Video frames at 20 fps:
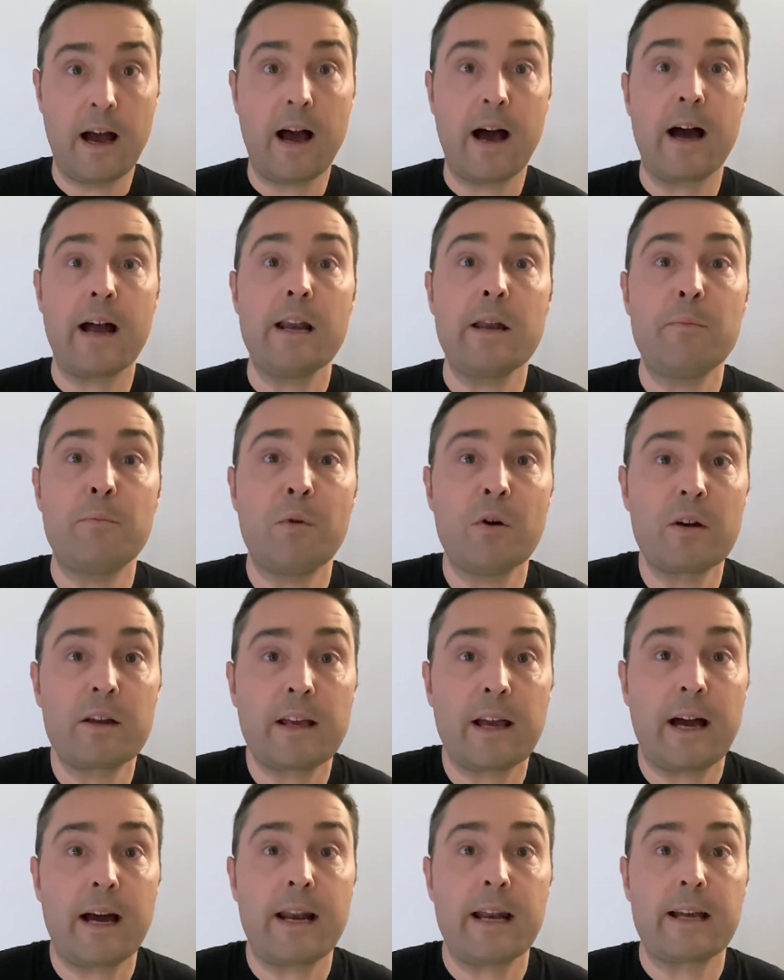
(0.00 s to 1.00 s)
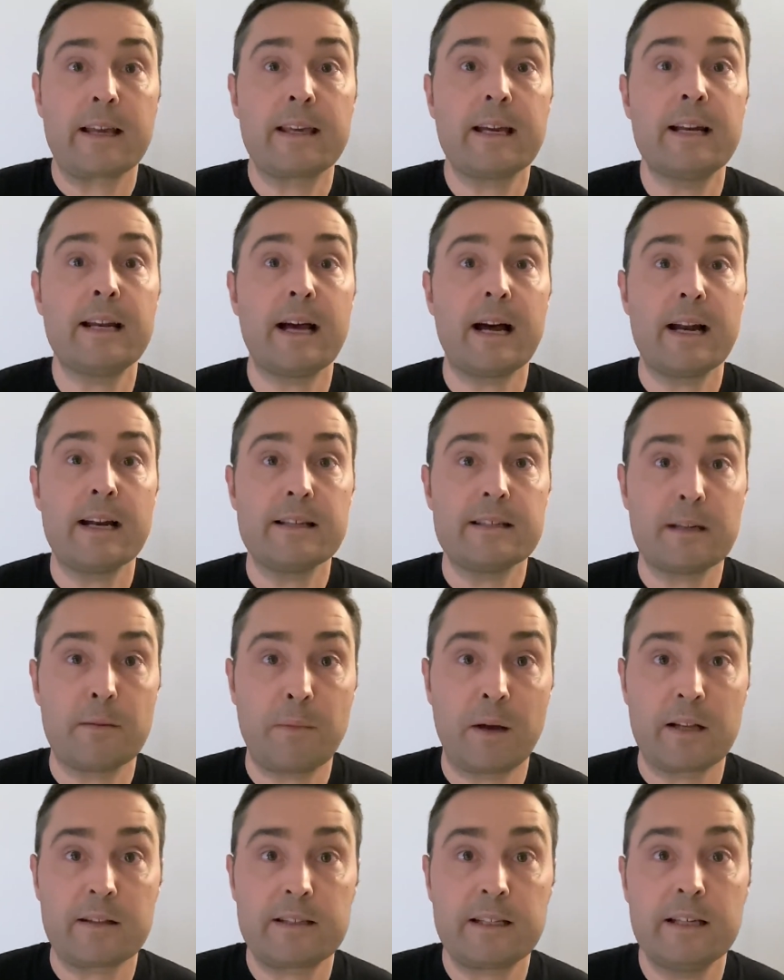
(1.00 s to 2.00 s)
à l'époque à laquelle elles
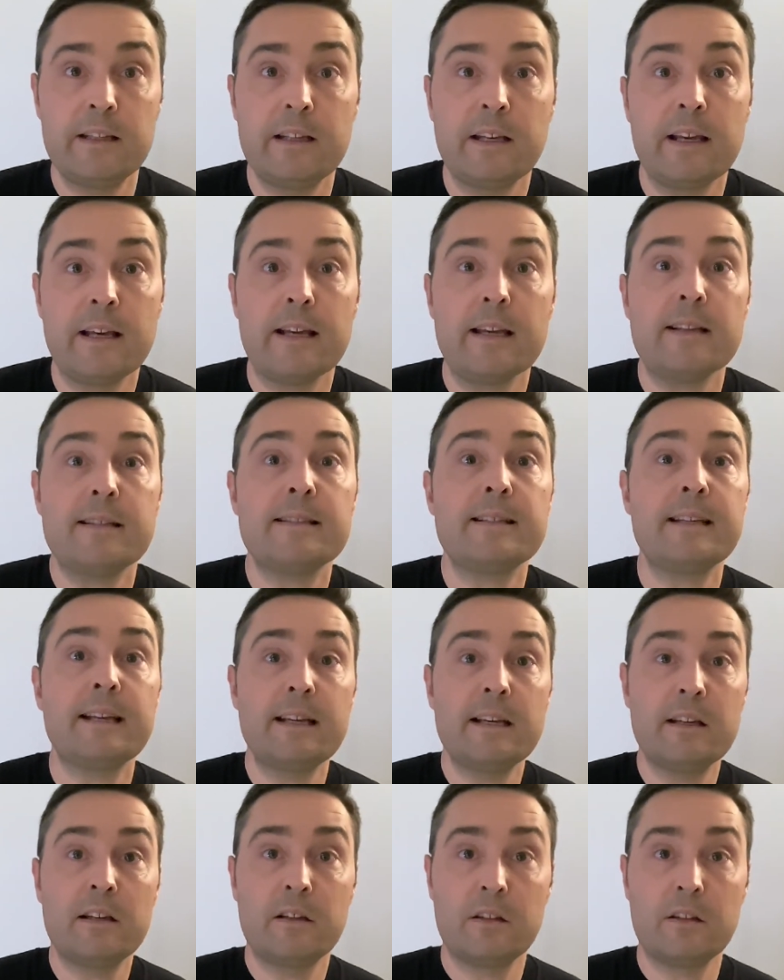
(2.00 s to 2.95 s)
appartiennent et c'est